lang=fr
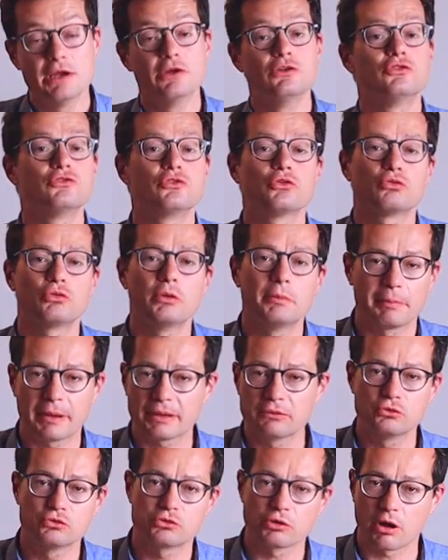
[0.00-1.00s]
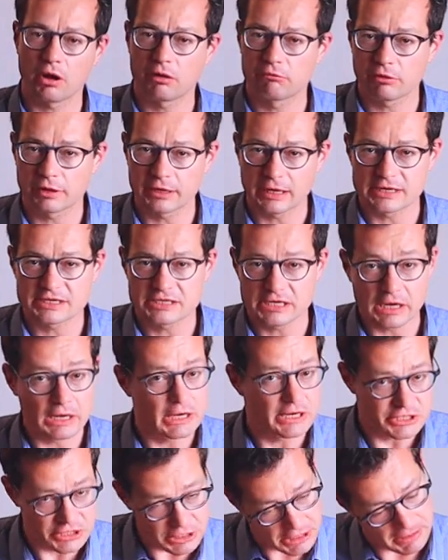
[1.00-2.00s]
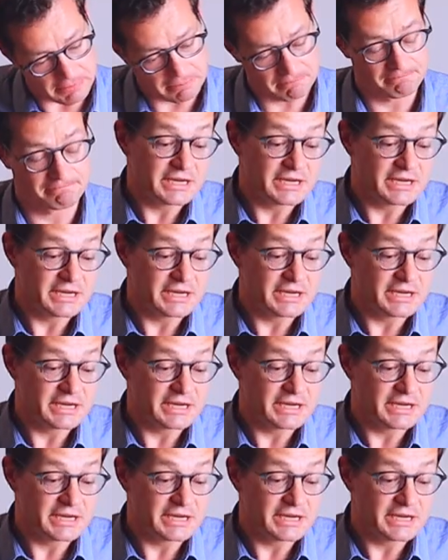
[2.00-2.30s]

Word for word: je ne suis pas du genre à voyager léger.